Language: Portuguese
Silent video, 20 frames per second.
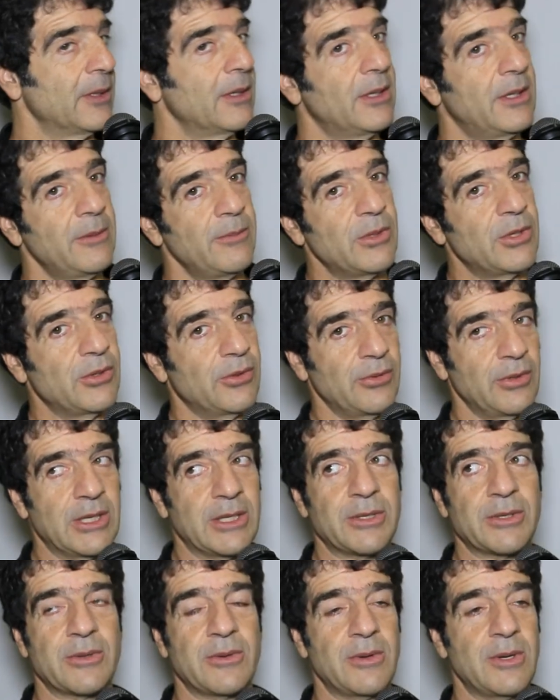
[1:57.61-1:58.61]
que mistura
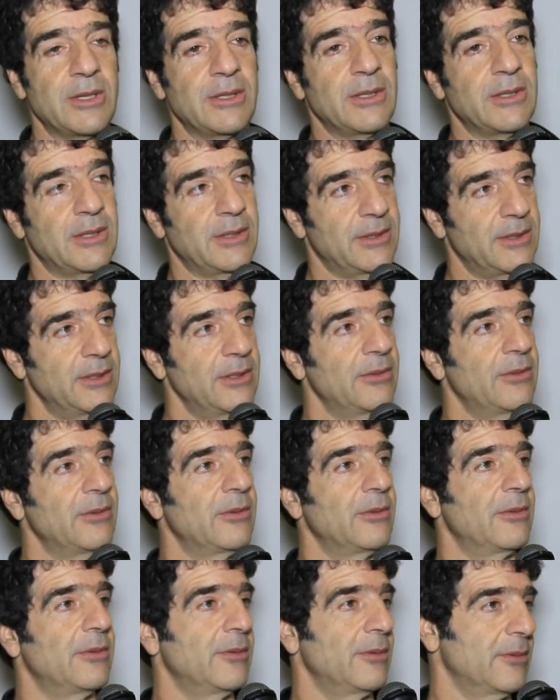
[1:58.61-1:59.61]
as coisas, assim,
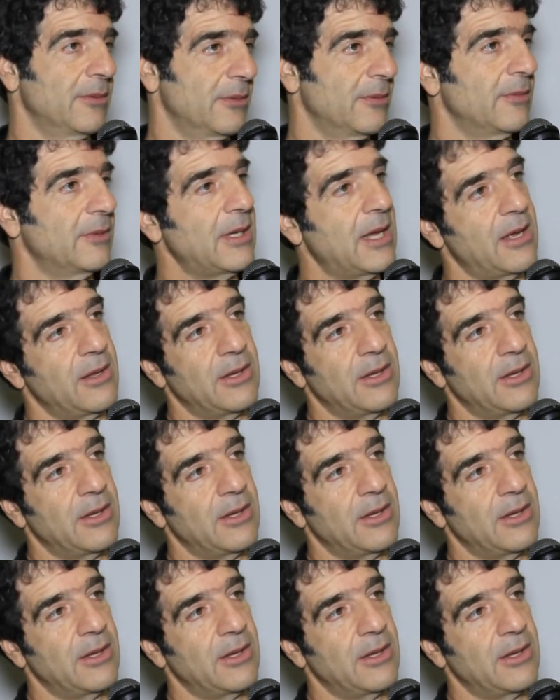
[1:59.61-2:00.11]
do, do né?